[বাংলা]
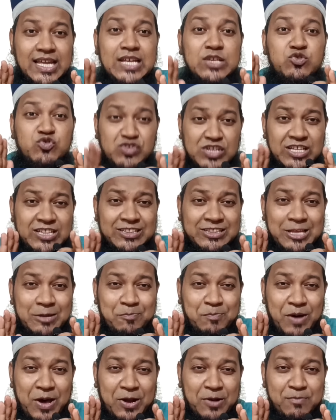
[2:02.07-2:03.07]
দেখে চিনতে
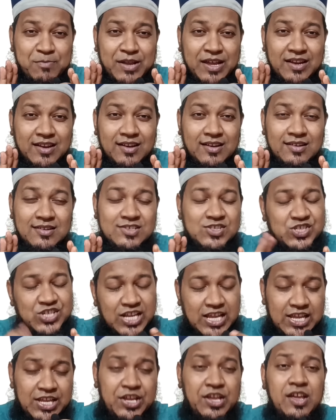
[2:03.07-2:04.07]
পারবেন
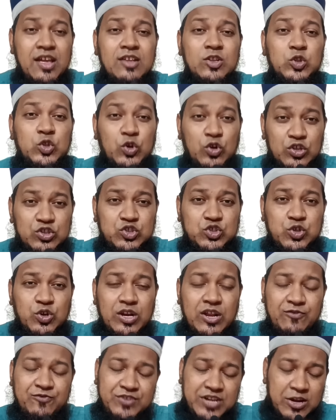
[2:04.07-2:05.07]
সেই দরুদ
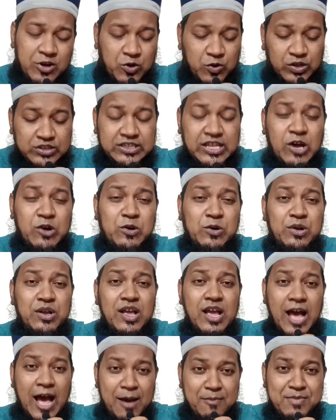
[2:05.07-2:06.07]
শরীফটার কথাও
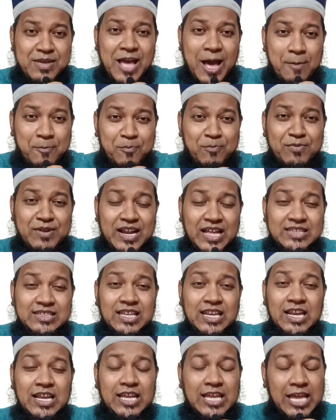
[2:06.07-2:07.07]
আমি
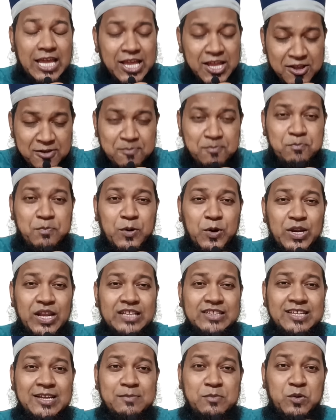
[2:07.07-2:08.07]
আপনাদেরকে
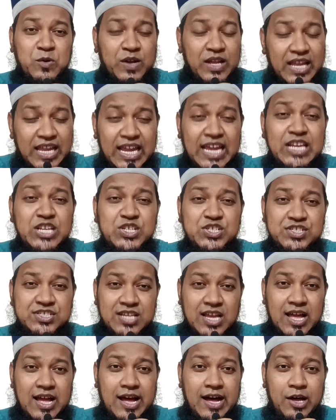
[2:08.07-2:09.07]
বলে দেব
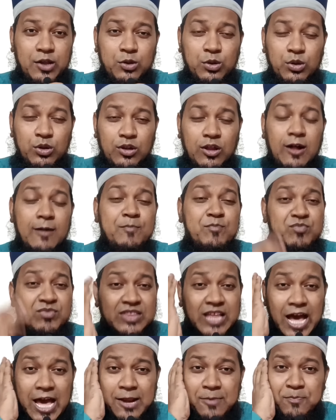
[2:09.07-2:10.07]
ইনশা আল্লাহ
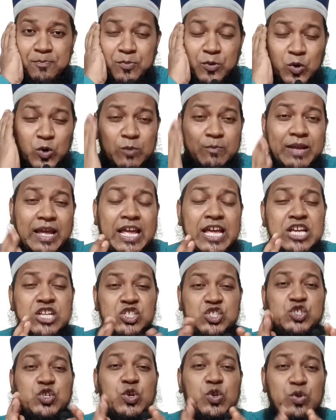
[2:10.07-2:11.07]
তার পূর্বে
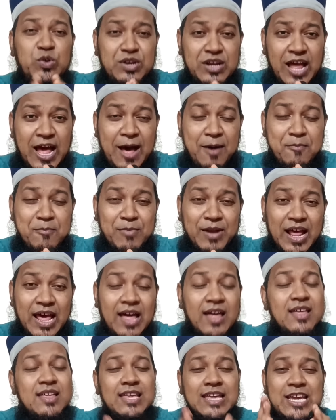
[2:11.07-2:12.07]
চলুন আমরা
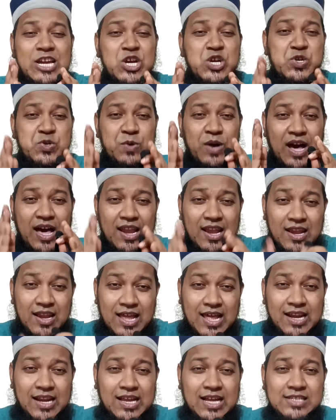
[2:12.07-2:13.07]
একটু
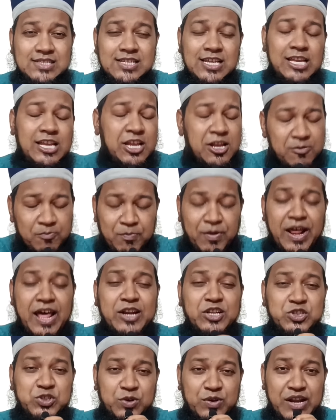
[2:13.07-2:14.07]
আল্লাহর কাছে
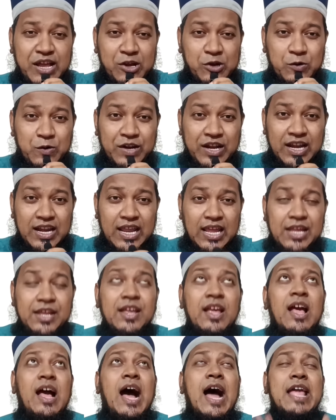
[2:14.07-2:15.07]
প্রার্থনা করে নেই
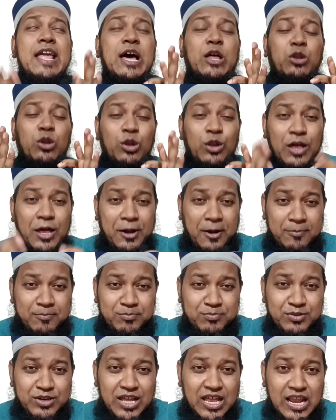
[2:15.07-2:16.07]
আয় আল্লাহ
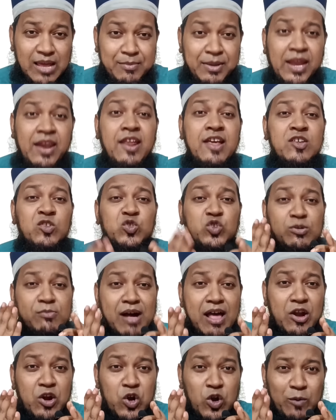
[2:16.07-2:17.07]
রাব্বুল আলমিন
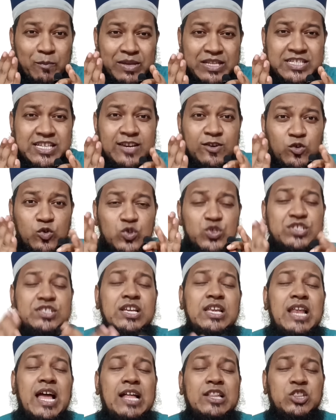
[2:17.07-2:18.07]
তোমার নবীজির
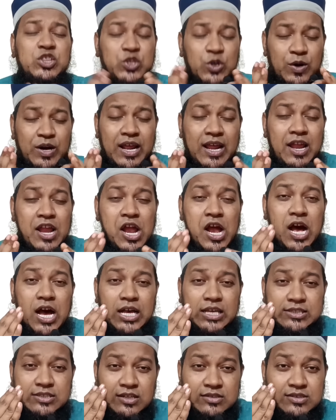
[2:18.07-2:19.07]
উসিলা ধরে
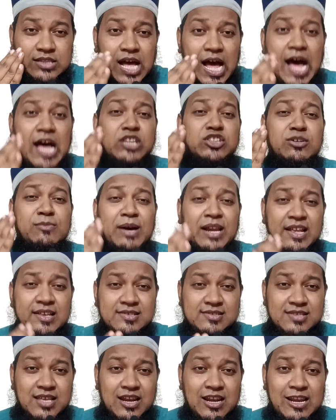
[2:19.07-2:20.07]
হজরত আদম
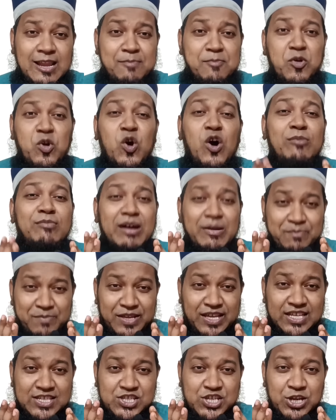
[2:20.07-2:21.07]
সাল্লাম ক্ষমা
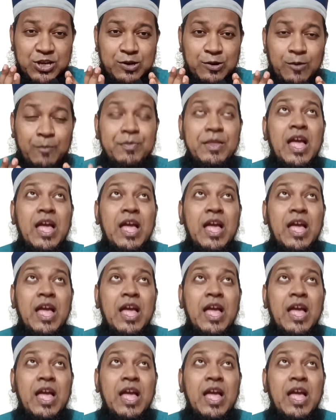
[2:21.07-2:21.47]
পেয়েছিল